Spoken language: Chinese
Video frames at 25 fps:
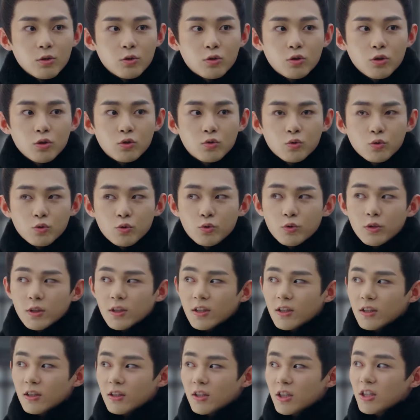你说主
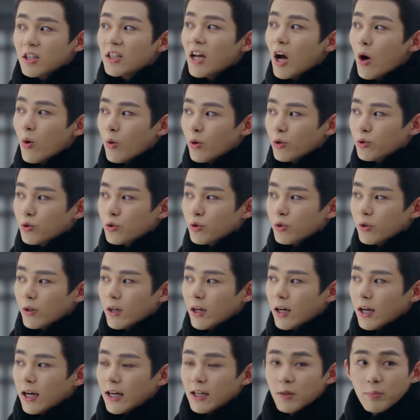君这是要我
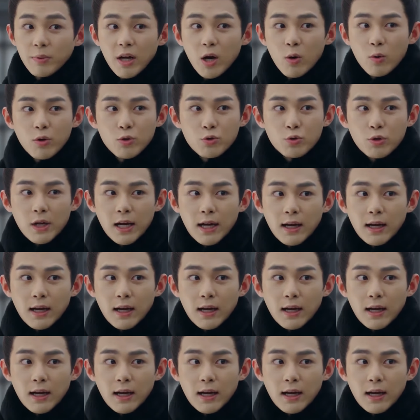去还是不要我